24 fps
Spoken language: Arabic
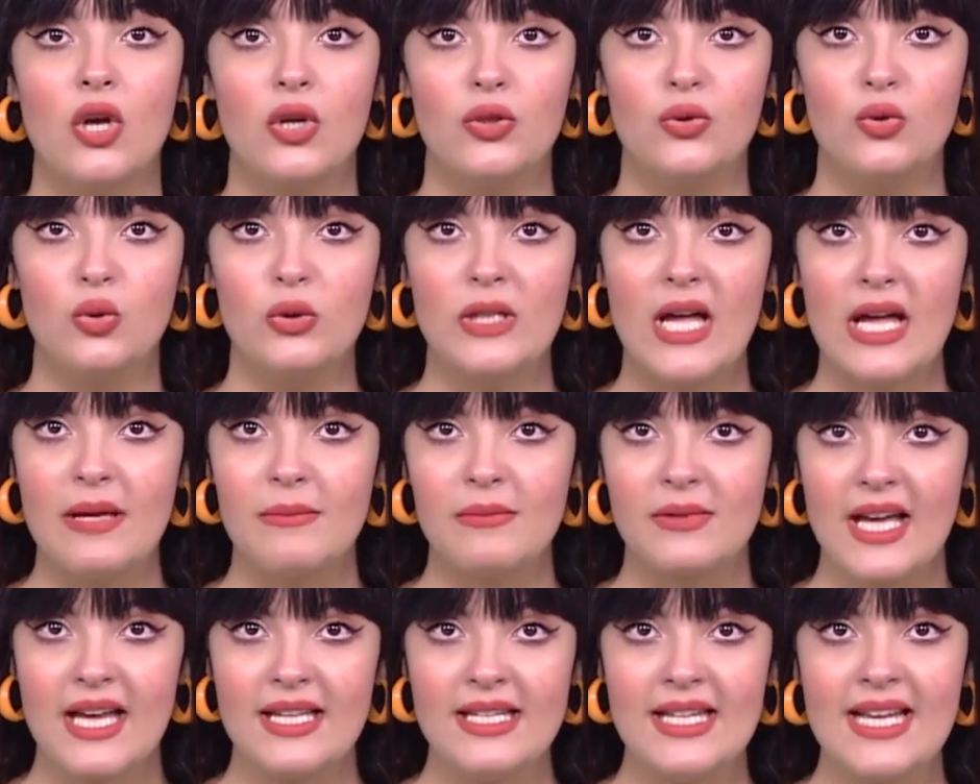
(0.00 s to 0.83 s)
دون
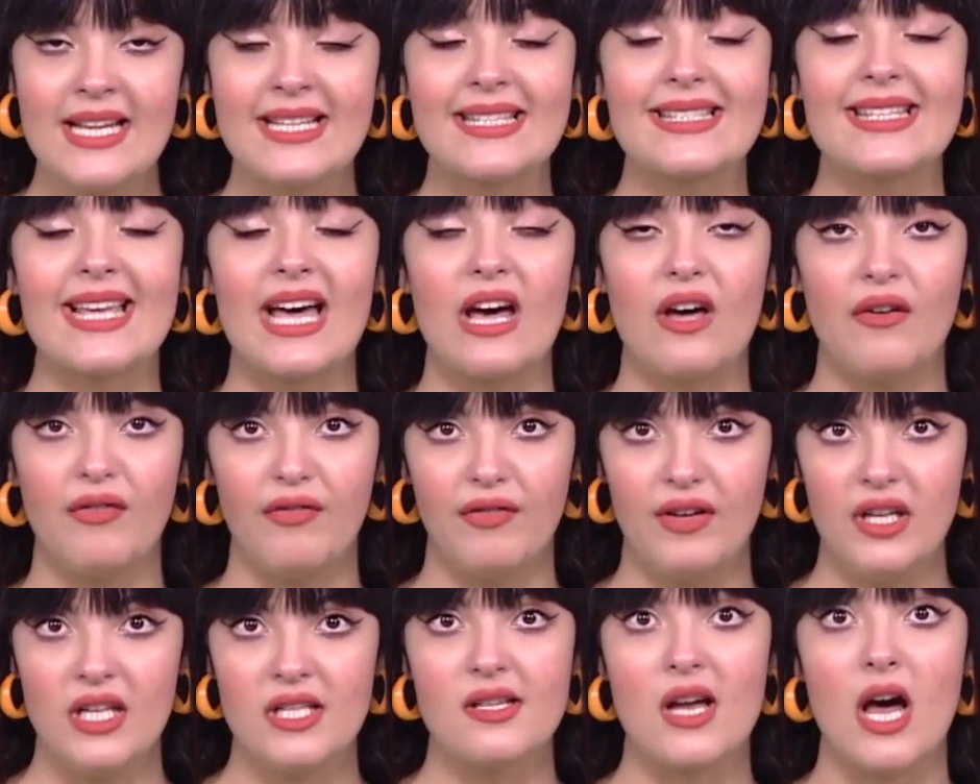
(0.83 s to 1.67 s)
إمكانية
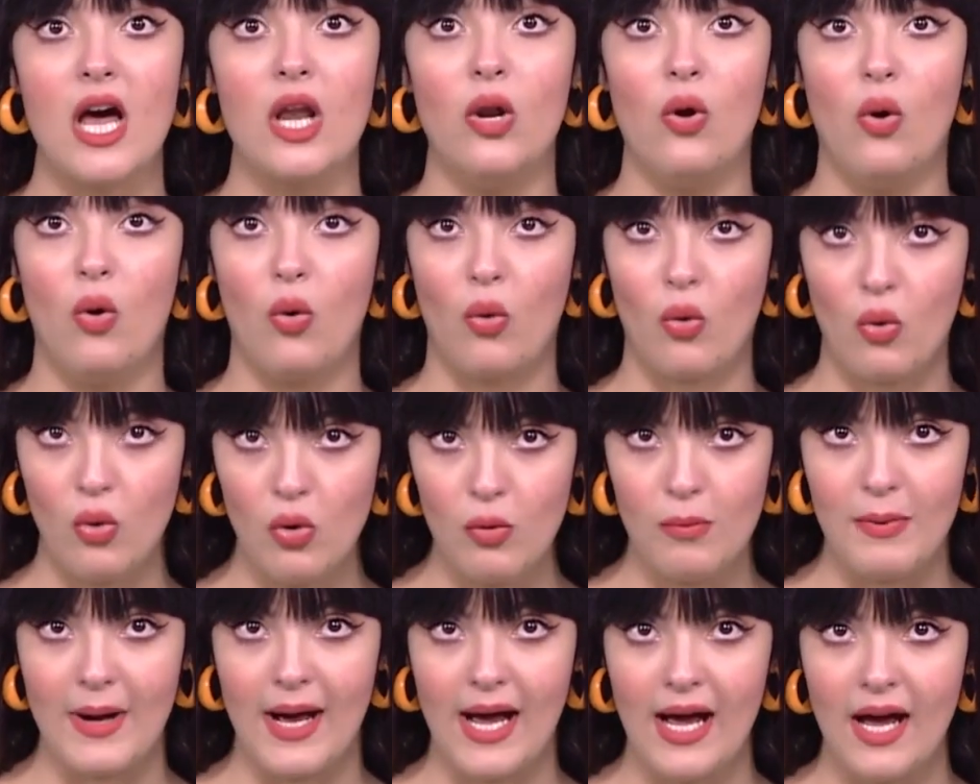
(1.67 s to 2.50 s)
تخفيض
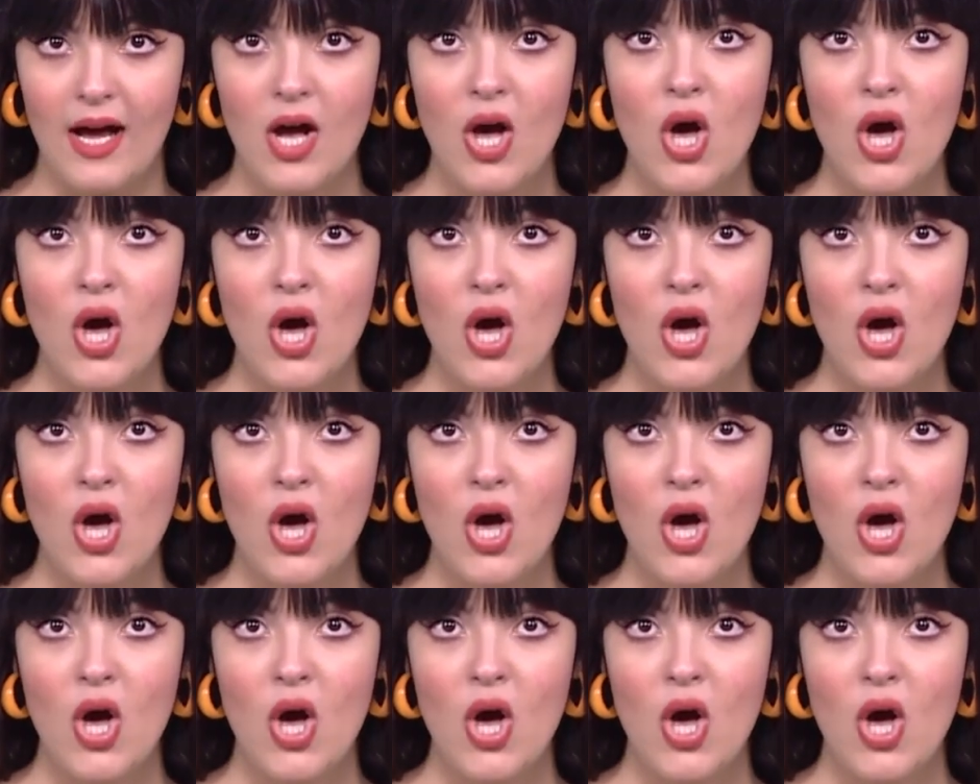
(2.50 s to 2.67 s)
العقوبة